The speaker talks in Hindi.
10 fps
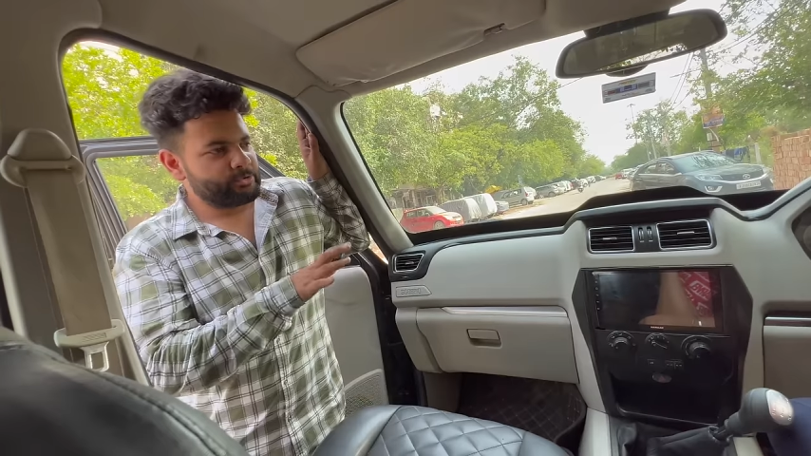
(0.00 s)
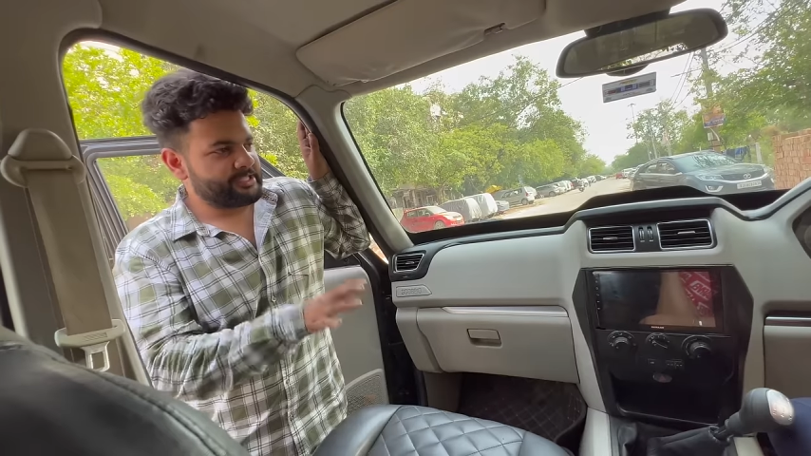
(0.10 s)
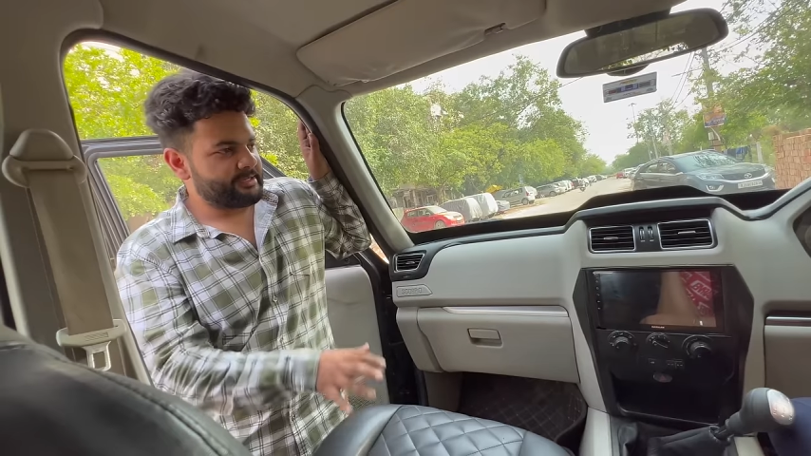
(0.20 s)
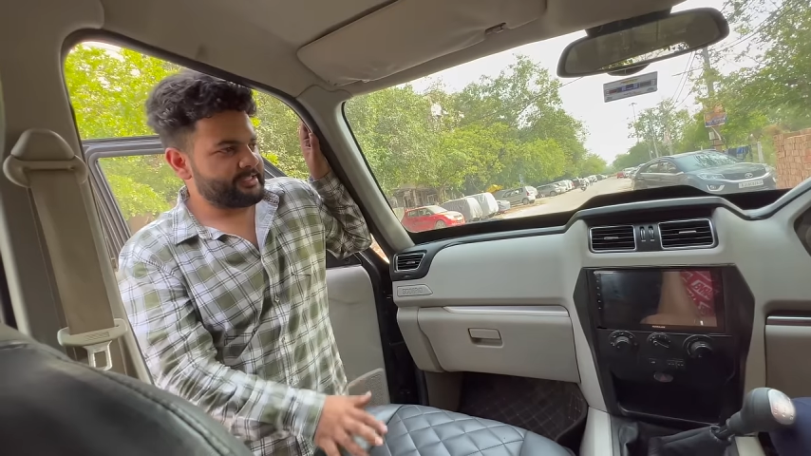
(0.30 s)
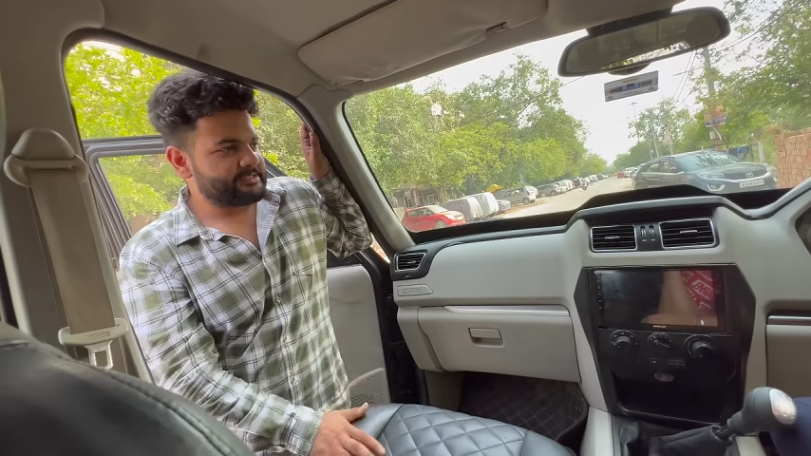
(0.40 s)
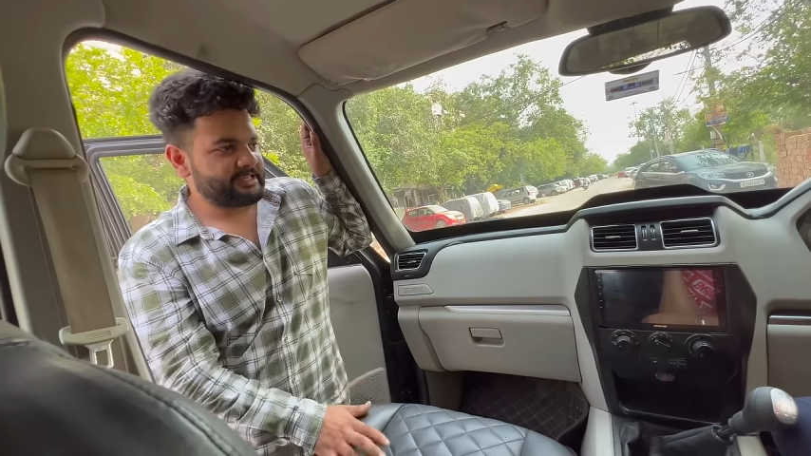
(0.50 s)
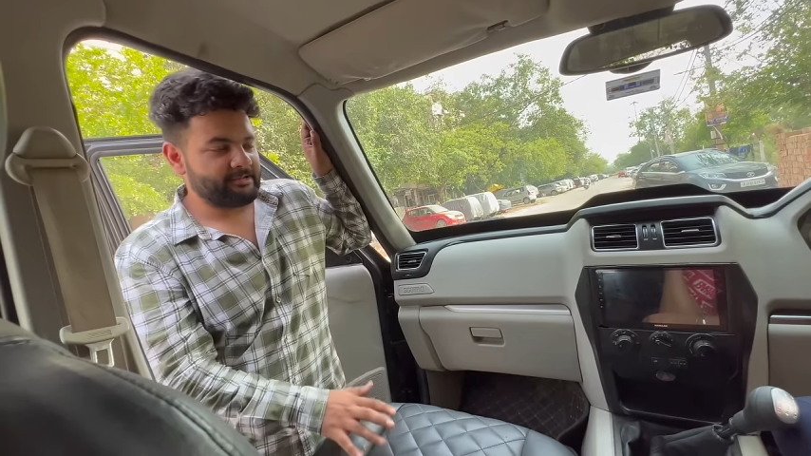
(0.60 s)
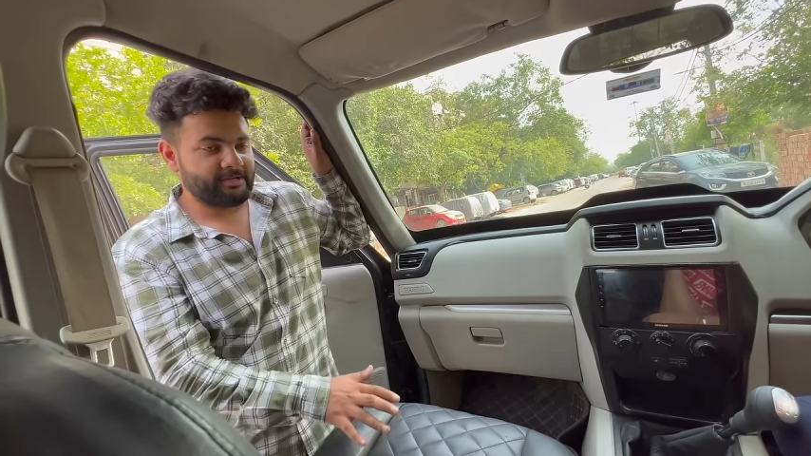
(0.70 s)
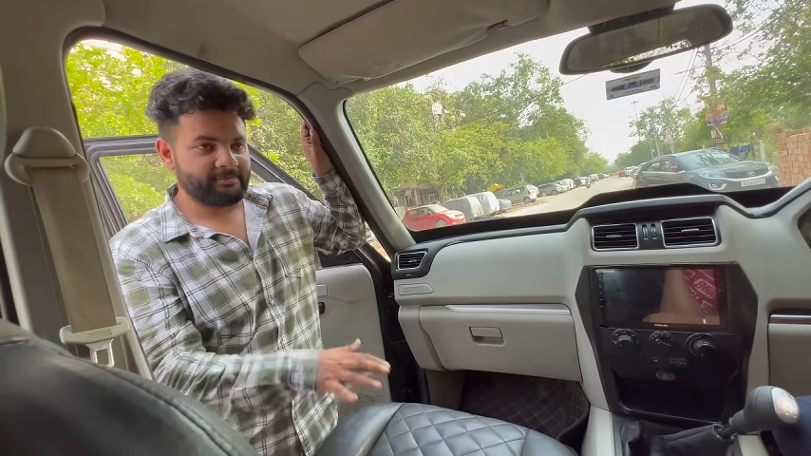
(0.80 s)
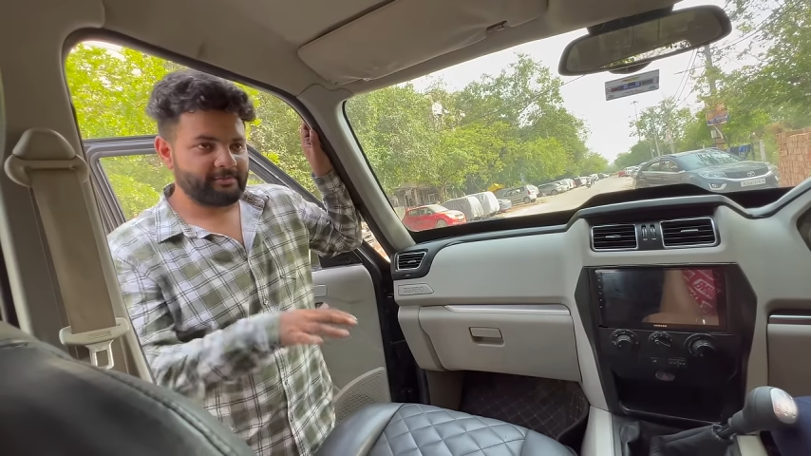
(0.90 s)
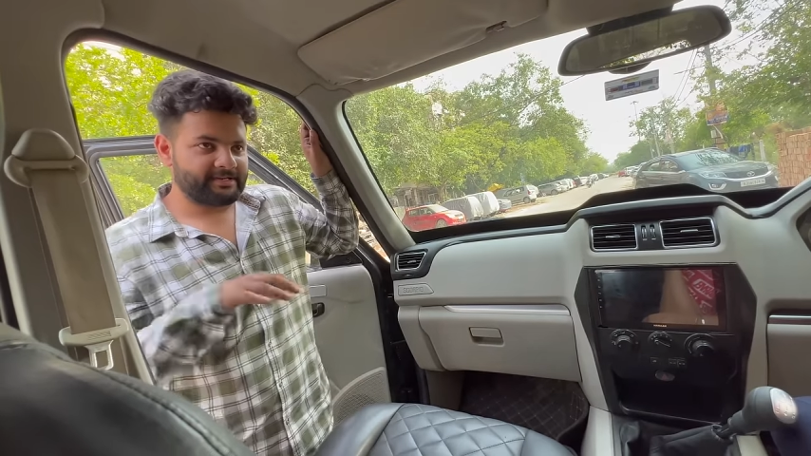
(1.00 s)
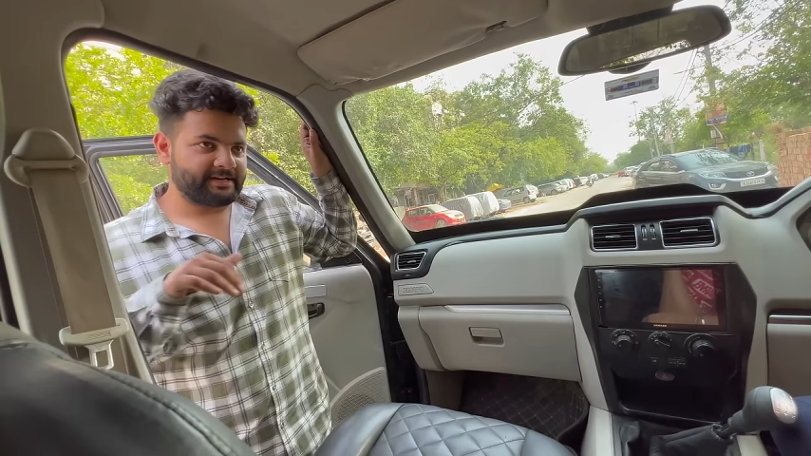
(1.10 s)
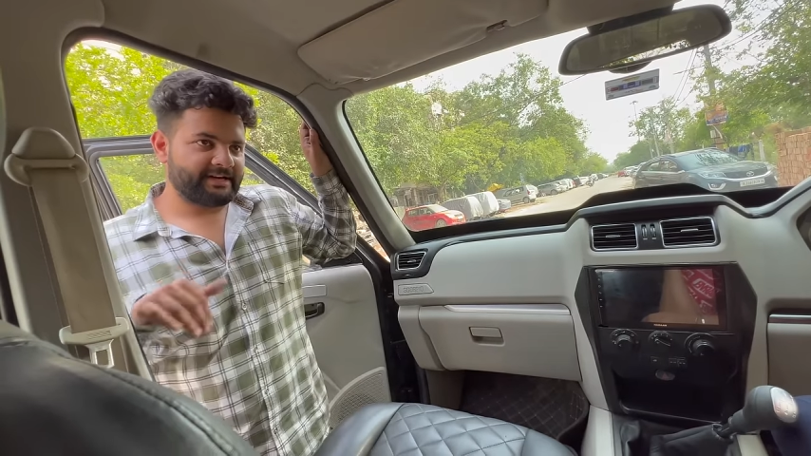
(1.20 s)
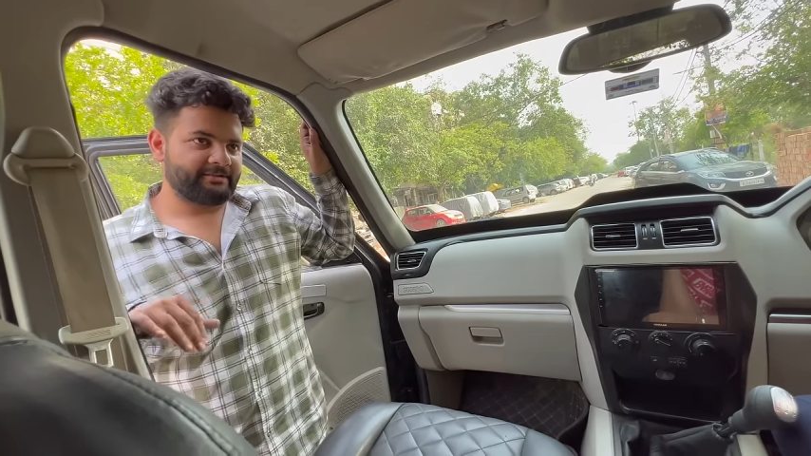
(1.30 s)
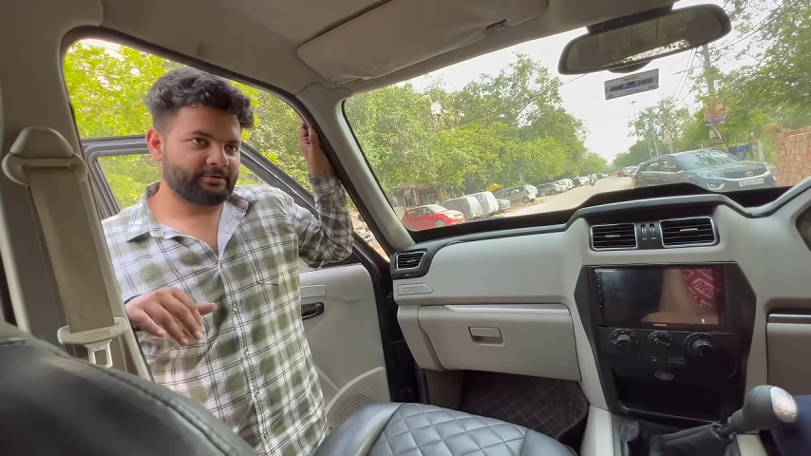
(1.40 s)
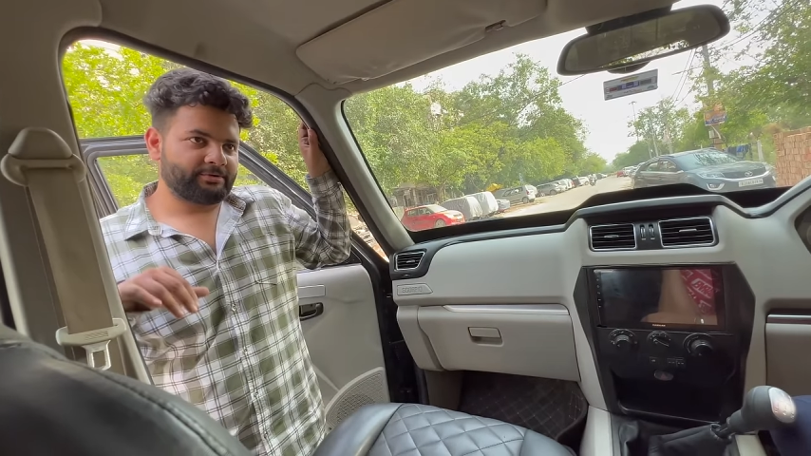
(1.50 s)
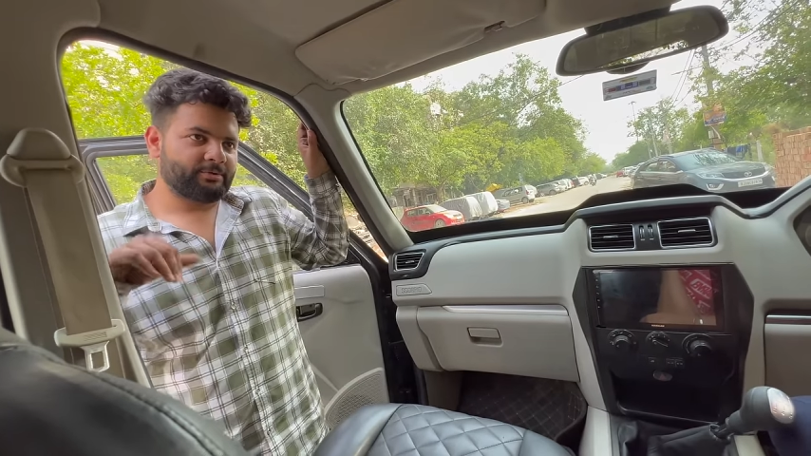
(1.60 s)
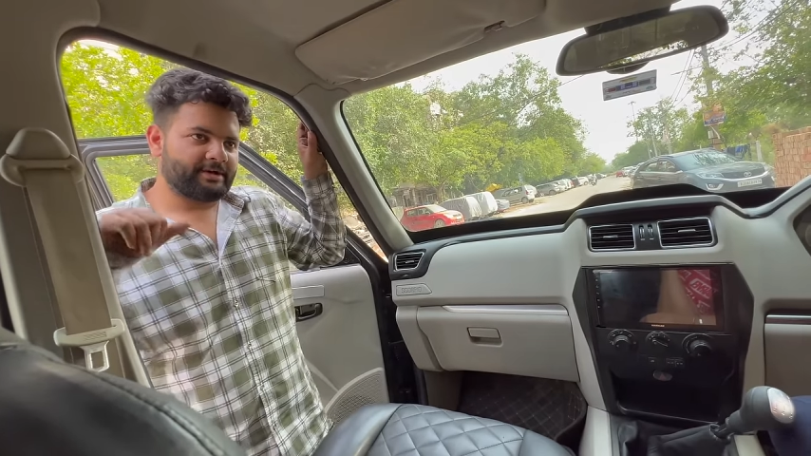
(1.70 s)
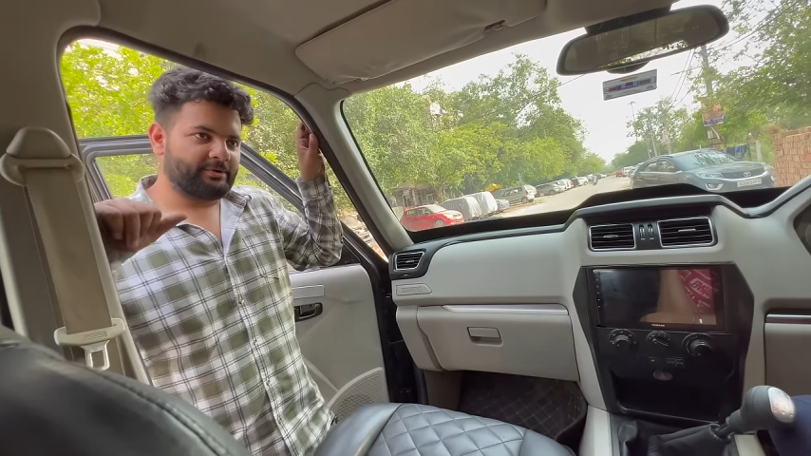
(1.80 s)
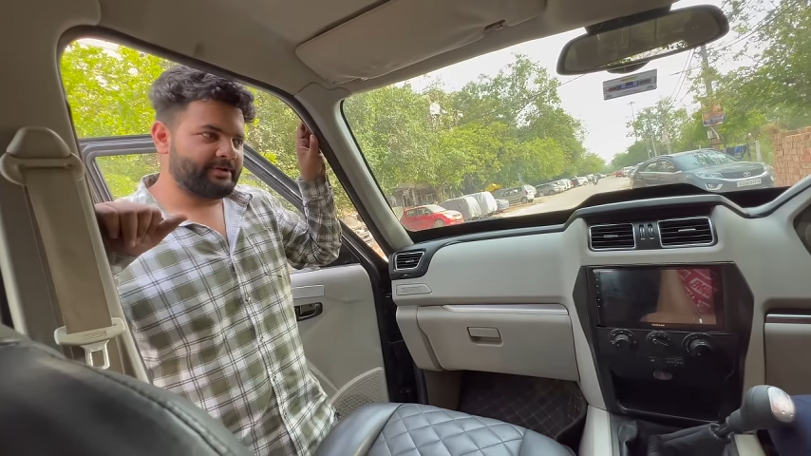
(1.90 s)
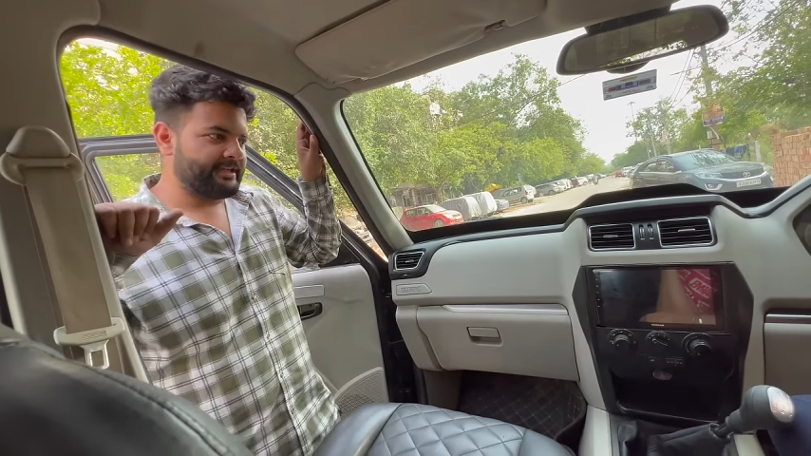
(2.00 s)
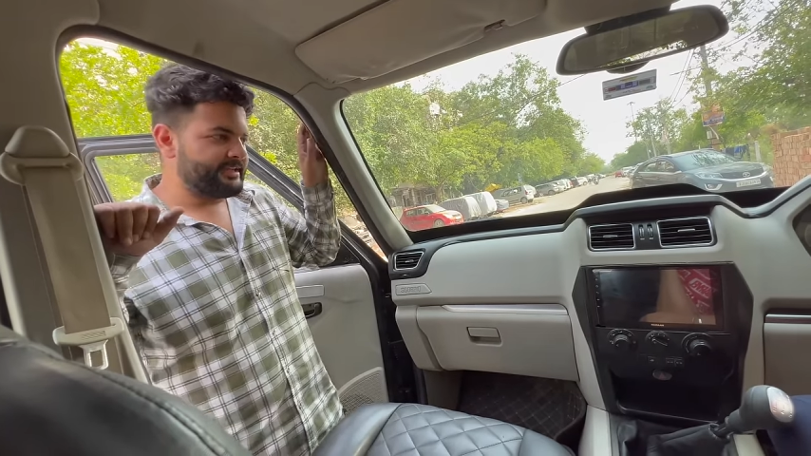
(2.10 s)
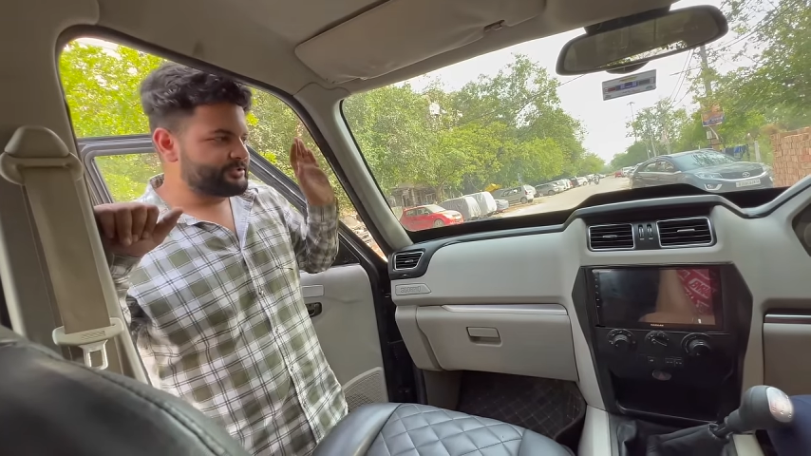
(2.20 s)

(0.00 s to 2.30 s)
उसके बाद ये साल बाद मेरे पास रेडी दोबारा होने ये